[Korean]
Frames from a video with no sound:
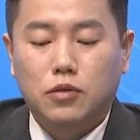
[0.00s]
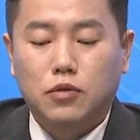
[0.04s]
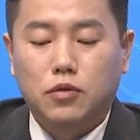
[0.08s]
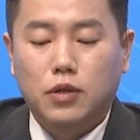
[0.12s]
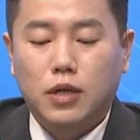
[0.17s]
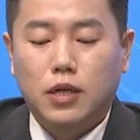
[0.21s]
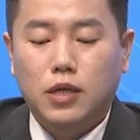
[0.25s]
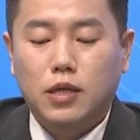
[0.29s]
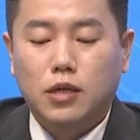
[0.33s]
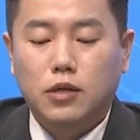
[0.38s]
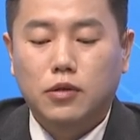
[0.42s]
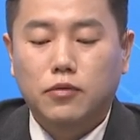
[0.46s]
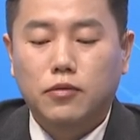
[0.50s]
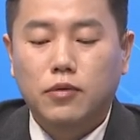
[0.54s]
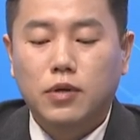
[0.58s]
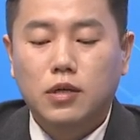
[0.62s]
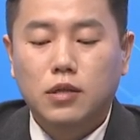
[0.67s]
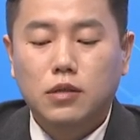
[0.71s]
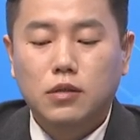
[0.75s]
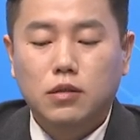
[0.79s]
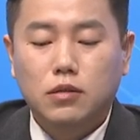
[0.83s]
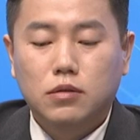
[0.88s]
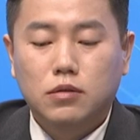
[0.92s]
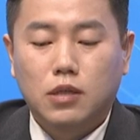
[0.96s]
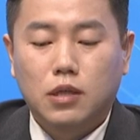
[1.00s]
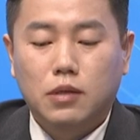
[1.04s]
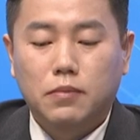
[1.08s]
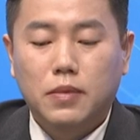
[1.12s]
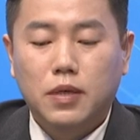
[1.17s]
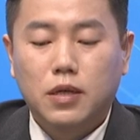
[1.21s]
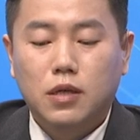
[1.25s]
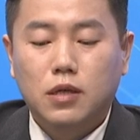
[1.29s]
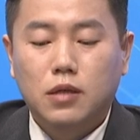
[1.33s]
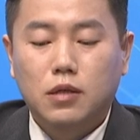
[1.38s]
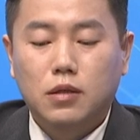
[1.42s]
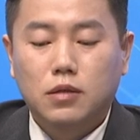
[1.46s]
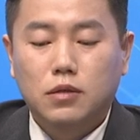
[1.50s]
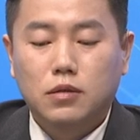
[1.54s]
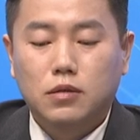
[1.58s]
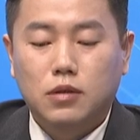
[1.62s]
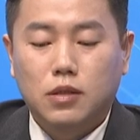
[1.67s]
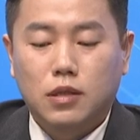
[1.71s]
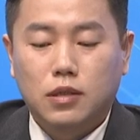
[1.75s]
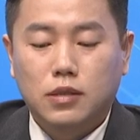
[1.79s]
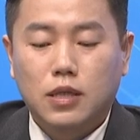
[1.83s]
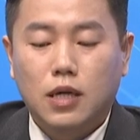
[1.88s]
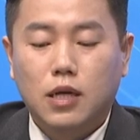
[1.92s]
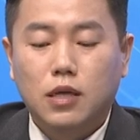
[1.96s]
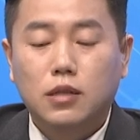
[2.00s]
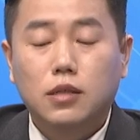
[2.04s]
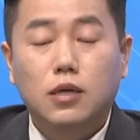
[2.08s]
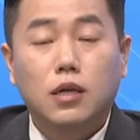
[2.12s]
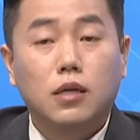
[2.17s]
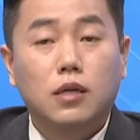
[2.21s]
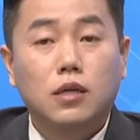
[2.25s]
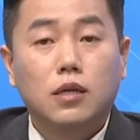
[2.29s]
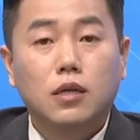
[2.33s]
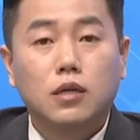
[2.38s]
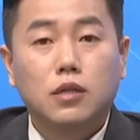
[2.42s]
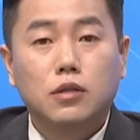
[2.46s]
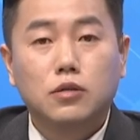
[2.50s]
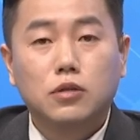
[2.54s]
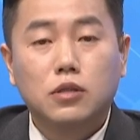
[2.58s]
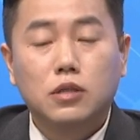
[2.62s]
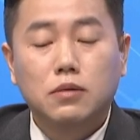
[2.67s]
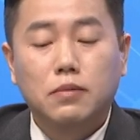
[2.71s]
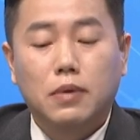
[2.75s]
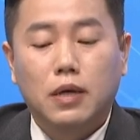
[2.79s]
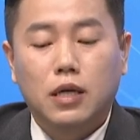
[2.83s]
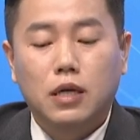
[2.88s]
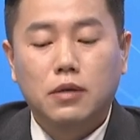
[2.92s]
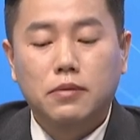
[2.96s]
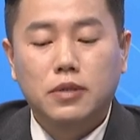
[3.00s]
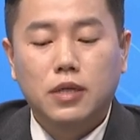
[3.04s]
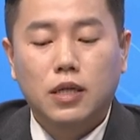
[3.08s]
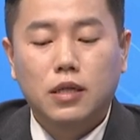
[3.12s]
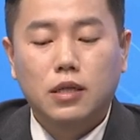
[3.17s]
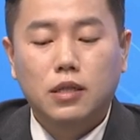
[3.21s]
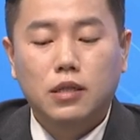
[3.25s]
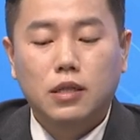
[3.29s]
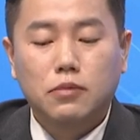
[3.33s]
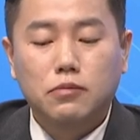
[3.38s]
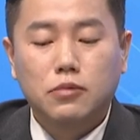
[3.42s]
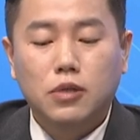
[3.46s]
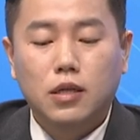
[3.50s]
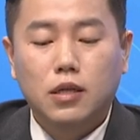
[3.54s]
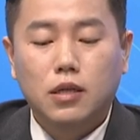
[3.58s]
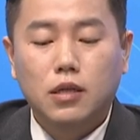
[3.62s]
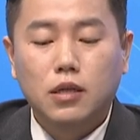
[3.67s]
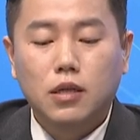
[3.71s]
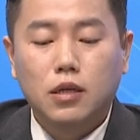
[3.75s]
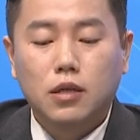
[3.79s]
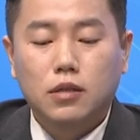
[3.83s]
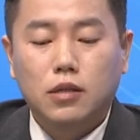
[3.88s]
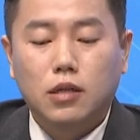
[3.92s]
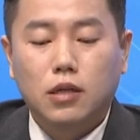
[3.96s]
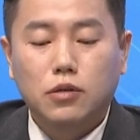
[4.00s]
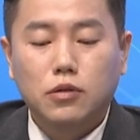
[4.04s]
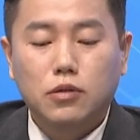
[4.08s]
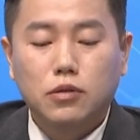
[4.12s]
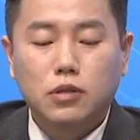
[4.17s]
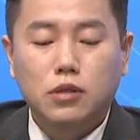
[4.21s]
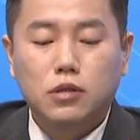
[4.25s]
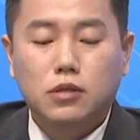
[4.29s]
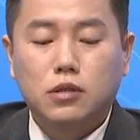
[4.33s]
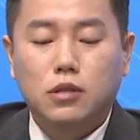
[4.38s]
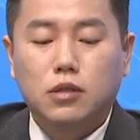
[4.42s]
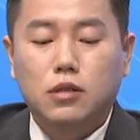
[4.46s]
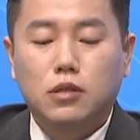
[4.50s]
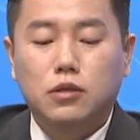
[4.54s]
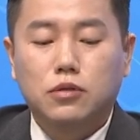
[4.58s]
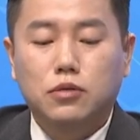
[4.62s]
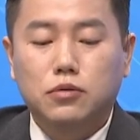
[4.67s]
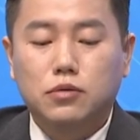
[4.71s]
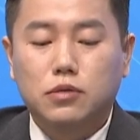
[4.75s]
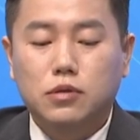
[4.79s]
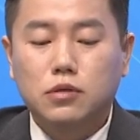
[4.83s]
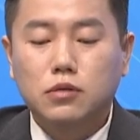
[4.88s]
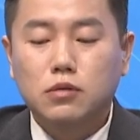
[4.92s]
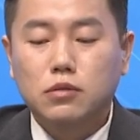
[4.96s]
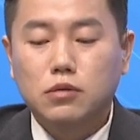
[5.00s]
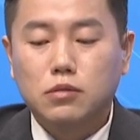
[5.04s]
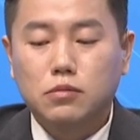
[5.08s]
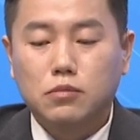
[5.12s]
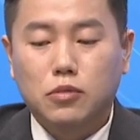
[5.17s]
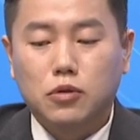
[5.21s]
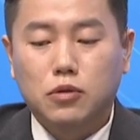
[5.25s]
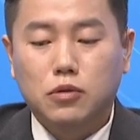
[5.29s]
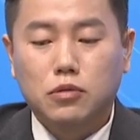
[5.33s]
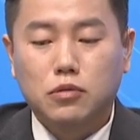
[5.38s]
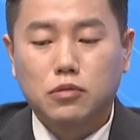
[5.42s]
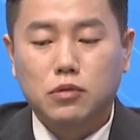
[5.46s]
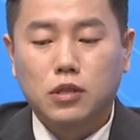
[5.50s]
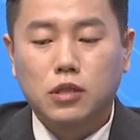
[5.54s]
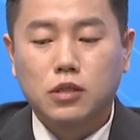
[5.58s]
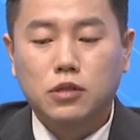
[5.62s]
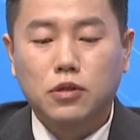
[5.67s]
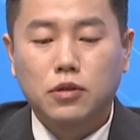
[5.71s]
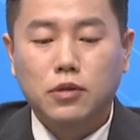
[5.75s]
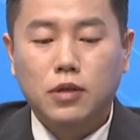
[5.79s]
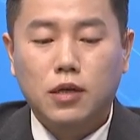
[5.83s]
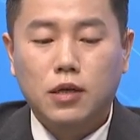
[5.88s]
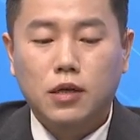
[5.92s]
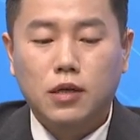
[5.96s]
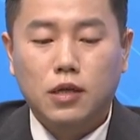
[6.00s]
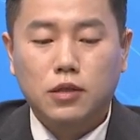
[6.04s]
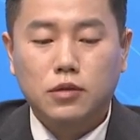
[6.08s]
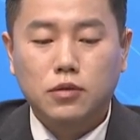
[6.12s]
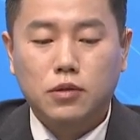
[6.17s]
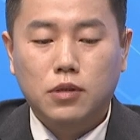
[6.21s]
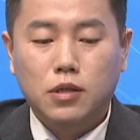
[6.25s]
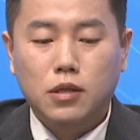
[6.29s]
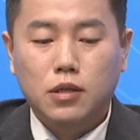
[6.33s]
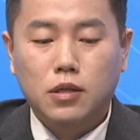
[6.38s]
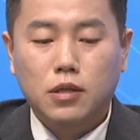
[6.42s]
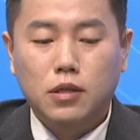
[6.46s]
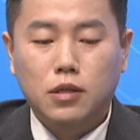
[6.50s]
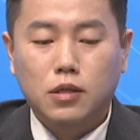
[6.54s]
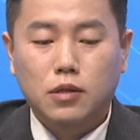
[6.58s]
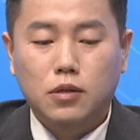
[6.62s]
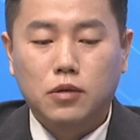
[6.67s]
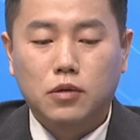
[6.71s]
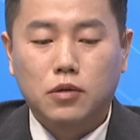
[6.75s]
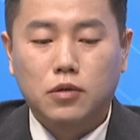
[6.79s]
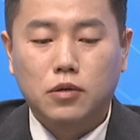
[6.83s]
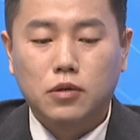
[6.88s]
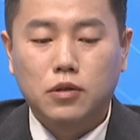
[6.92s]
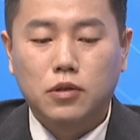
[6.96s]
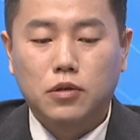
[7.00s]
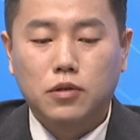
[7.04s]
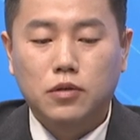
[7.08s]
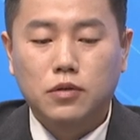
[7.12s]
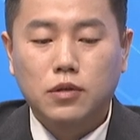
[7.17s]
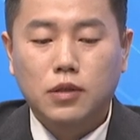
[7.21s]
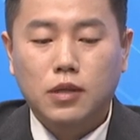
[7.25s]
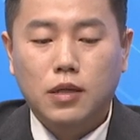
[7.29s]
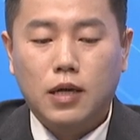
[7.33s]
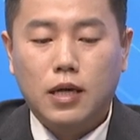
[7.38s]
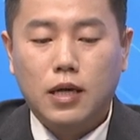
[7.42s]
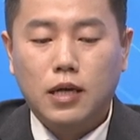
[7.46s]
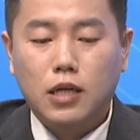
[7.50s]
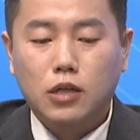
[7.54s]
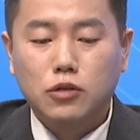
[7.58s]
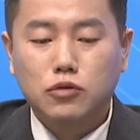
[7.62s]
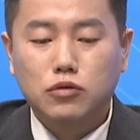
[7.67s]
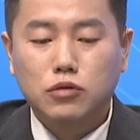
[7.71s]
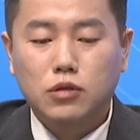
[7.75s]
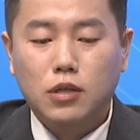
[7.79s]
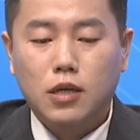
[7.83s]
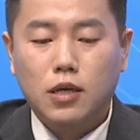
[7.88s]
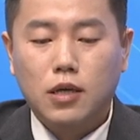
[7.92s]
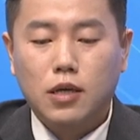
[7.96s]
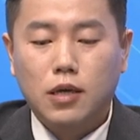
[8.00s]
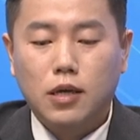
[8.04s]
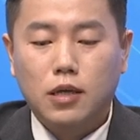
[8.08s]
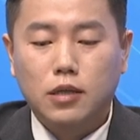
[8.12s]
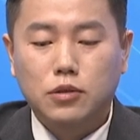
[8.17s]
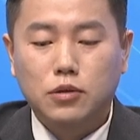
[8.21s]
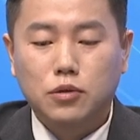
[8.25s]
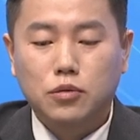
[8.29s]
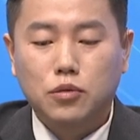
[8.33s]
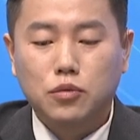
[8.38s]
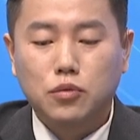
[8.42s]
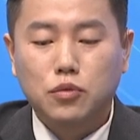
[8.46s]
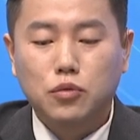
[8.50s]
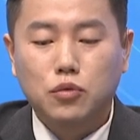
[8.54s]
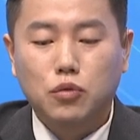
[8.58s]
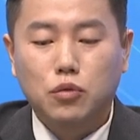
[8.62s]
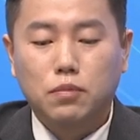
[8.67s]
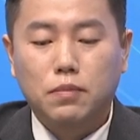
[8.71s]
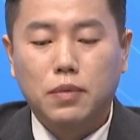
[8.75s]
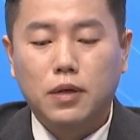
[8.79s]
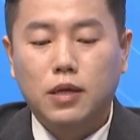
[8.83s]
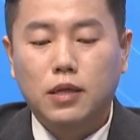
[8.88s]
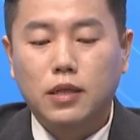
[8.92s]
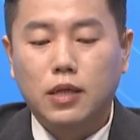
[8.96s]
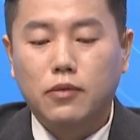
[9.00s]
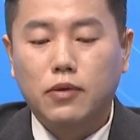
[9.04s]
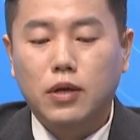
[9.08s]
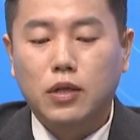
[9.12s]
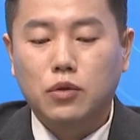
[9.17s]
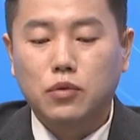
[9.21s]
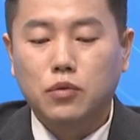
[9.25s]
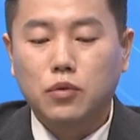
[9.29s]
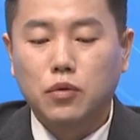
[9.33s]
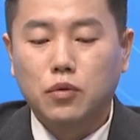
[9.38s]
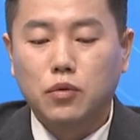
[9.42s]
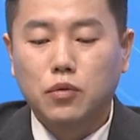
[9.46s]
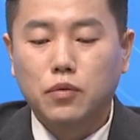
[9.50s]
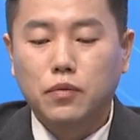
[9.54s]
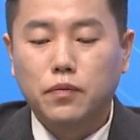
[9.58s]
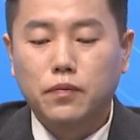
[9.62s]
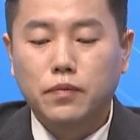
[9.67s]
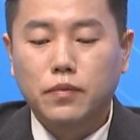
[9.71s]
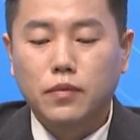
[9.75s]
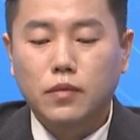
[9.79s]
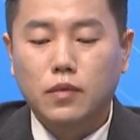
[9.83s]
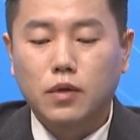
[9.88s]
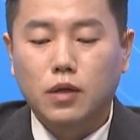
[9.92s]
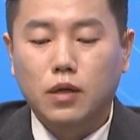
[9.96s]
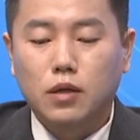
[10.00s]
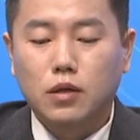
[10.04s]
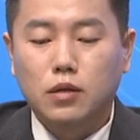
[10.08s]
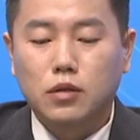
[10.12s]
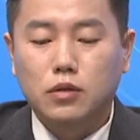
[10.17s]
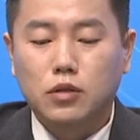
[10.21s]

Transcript: 거래량과 그다음에 네, 상한가 를 마감을 했기 때문에 당연히 이제 저는 뭐 이전에 예전에 어 이런 하락 추세에 있어서도 돌파가 나왔고 네,